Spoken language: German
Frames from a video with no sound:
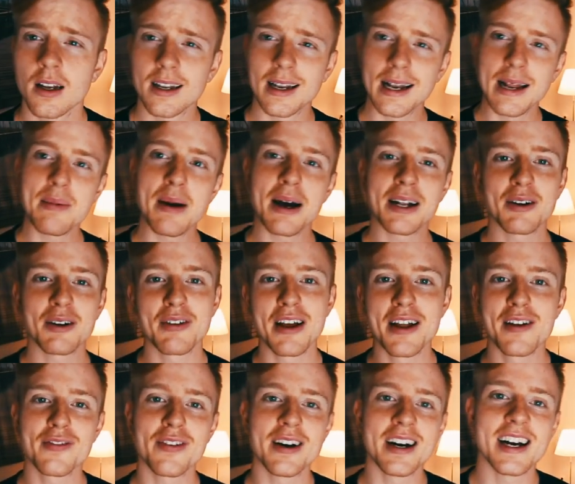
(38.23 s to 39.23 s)
Die liebe hat auf
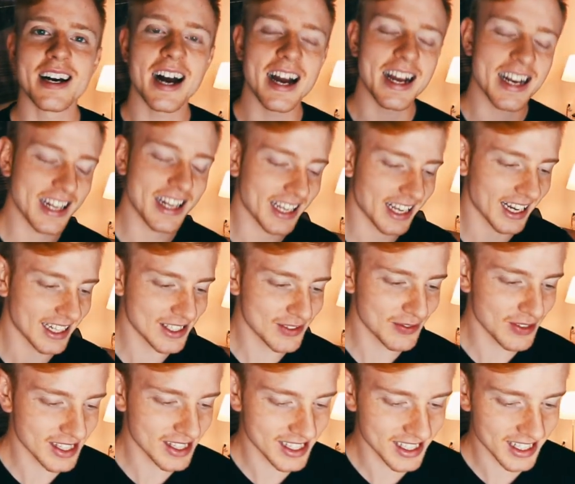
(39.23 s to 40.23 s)
jeden Fall ein ganz
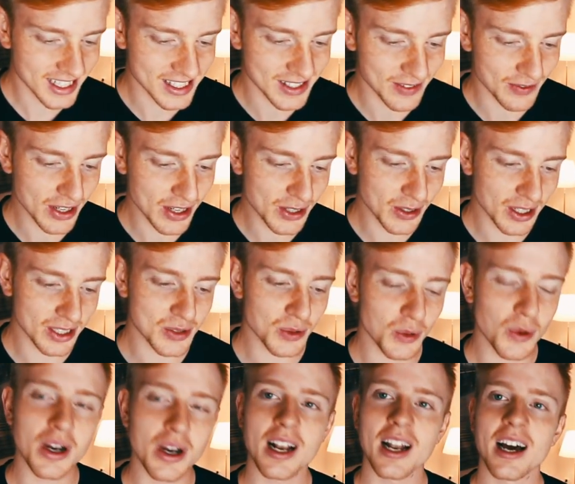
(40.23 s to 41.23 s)
witziges Video dazu
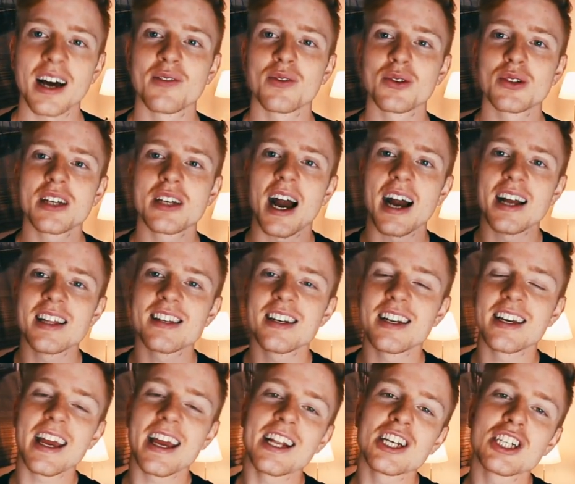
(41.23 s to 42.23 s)
hochgeladen, wo sie
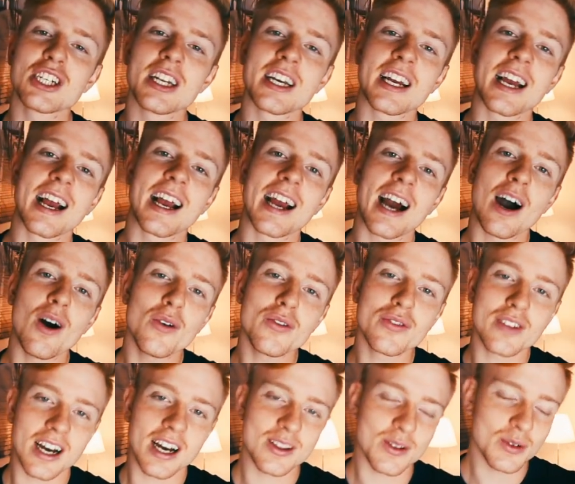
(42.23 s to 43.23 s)
einzelne Gegenstände
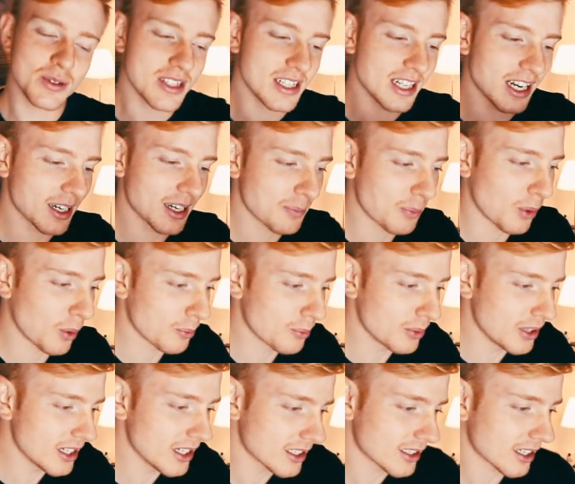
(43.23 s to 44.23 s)
gekauft hat und sie dann
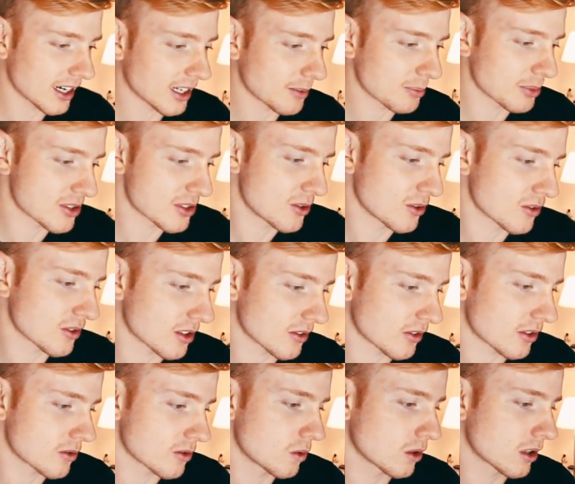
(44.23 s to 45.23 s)
probiert hat, beziehungsweise
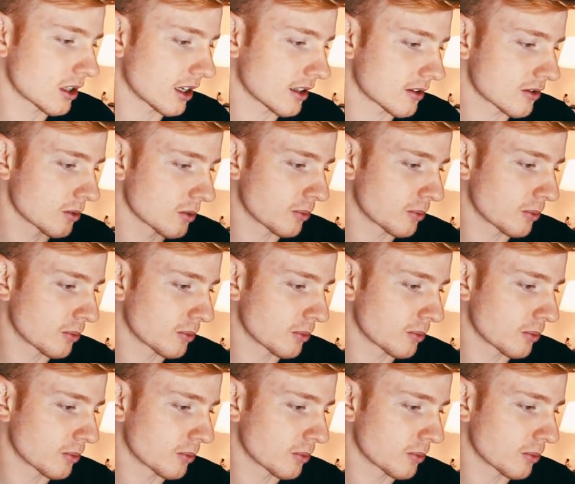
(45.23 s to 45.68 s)
versucht hat zu